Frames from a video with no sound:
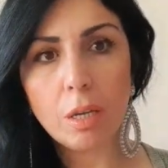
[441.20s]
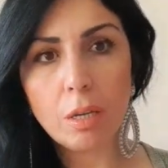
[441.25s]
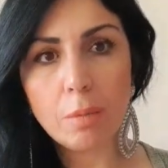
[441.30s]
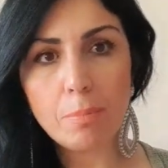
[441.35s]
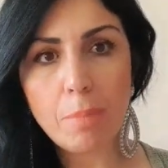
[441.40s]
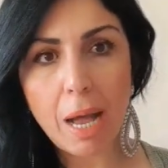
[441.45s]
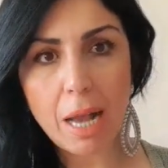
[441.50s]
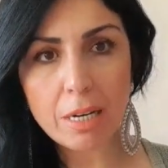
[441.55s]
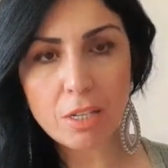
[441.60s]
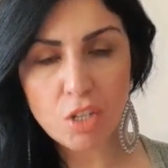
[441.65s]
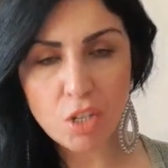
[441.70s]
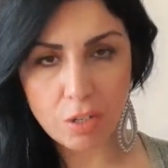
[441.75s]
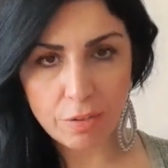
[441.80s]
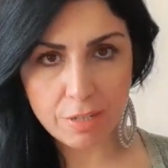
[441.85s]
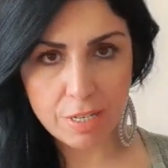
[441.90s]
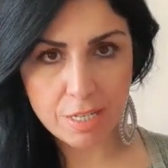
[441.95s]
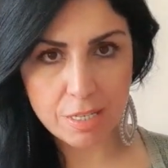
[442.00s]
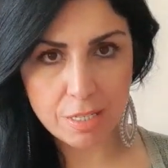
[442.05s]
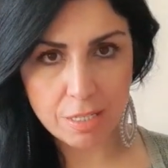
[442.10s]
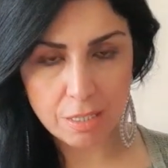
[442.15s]
e, bel
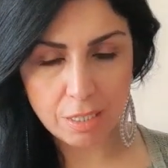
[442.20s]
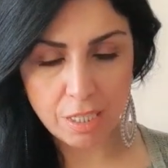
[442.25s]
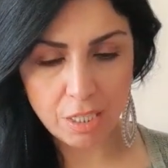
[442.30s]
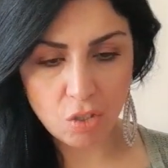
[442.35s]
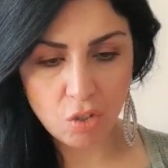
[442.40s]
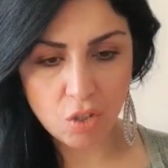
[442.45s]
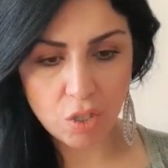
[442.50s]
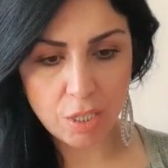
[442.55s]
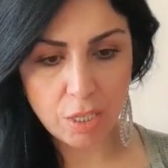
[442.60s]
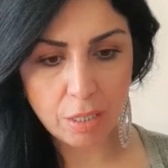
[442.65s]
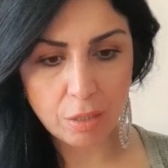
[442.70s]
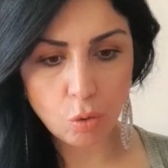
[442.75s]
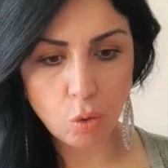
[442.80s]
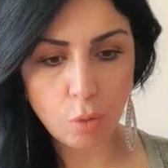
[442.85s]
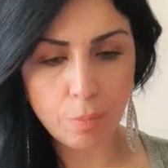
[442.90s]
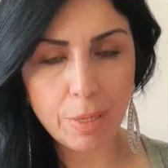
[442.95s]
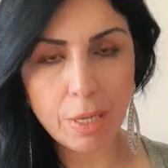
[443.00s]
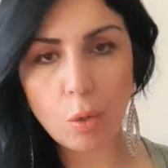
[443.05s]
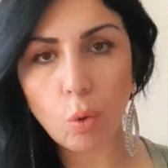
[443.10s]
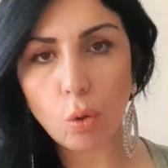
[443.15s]
çevresi ince,
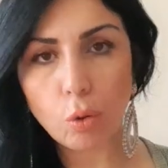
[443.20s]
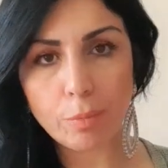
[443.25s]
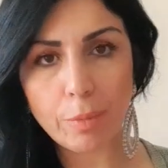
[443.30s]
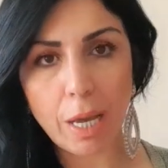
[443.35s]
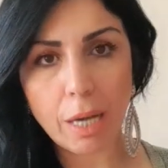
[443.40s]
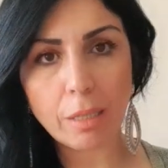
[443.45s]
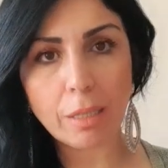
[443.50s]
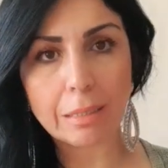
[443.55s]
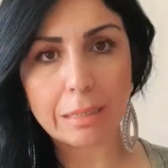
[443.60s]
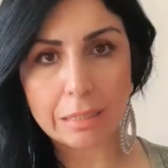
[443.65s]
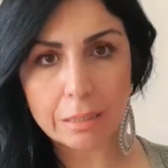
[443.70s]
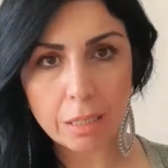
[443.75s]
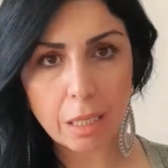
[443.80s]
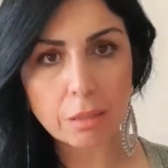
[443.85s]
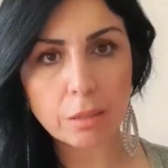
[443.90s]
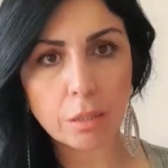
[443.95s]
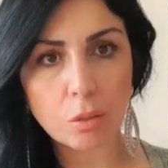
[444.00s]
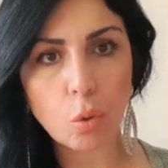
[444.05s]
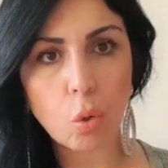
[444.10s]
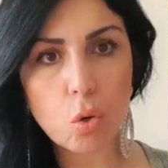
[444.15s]
göbeği olmayan
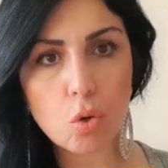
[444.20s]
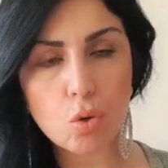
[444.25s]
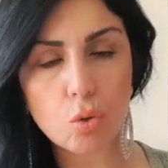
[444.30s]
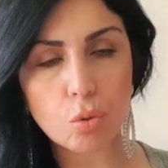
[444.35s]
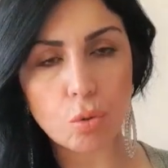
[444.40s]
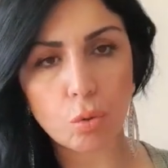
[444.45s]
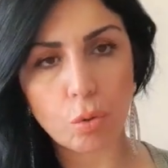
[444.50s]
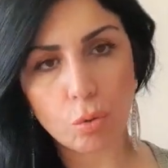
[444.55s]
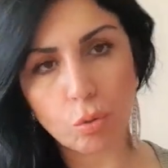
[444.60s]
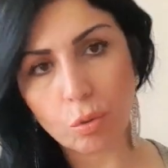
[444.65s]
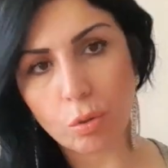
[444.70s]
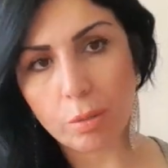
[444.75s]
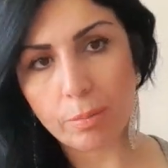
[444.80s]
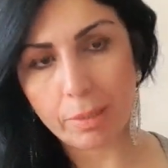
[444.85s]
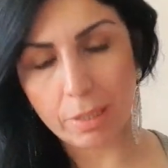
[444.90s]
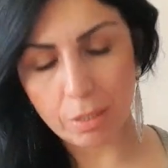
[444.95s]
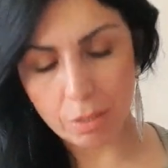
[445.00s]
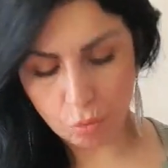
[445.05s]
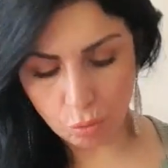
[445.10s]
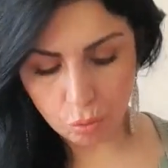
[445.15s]
kadınlarda da hoş duruyor,
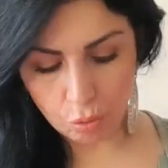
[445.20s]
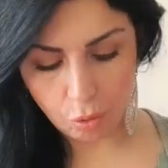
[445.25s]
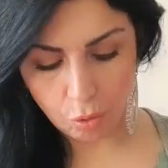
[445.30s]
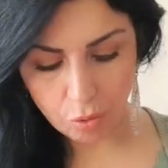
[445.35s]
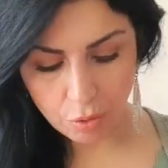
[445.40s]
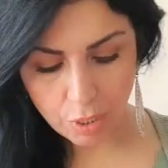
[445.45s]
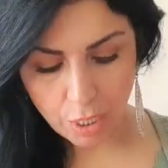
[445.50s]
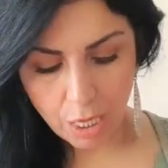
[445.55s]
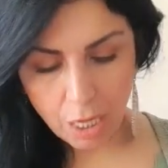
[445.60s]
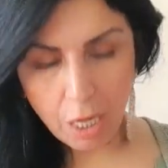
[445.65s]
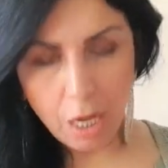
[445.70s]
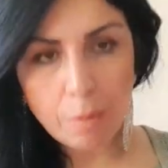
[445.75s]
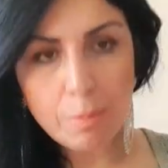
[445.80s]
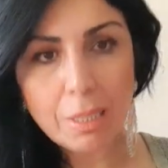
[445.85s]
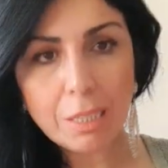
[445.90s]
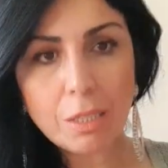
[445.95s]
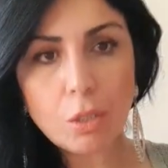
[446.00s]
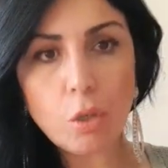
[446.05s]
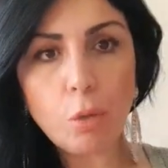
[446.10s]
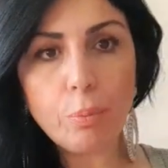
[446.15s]
durabilir, duruyor.
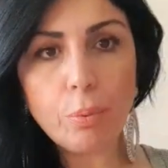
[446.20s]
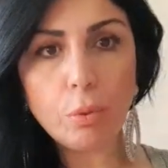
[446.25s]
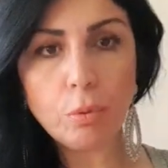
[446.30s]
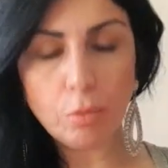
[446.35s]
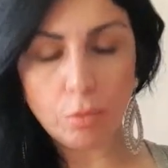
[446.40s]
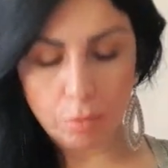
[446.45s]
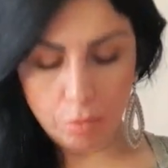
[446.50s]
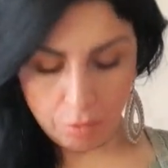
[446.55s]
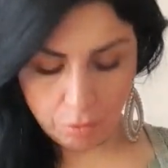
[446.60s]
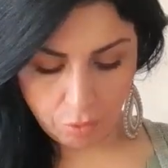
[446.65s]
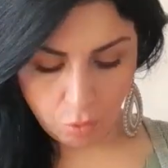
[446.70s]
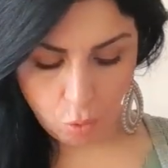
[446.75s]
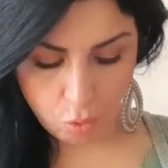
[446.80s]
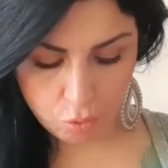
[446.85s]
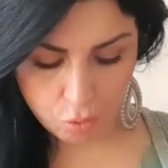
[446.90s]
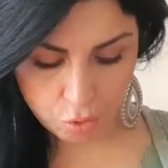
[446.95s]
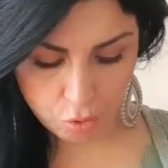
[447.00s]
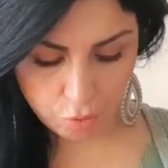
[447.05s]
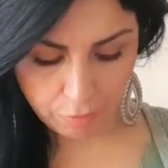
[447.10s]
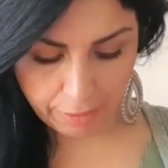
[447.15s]
Ama crop'un e,
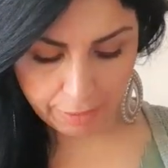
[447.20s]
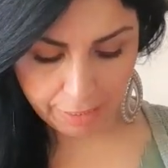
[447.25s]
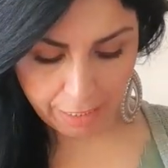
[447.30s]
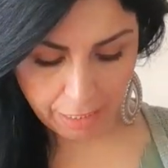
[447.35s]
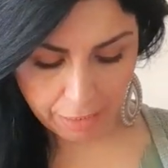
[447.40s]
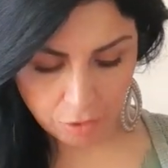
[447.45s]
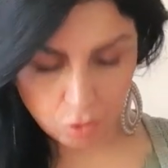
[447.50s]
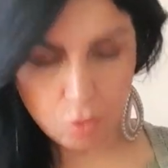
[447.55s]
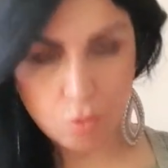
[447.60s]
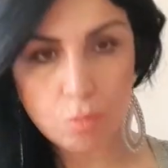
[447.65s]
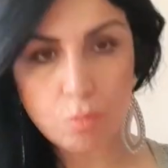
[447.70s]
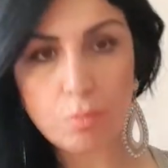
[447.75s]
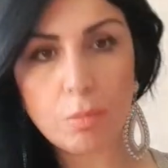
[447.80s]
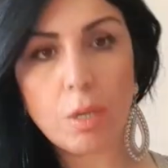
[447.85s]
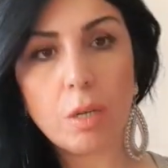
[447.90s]
ölçüsü var. Yani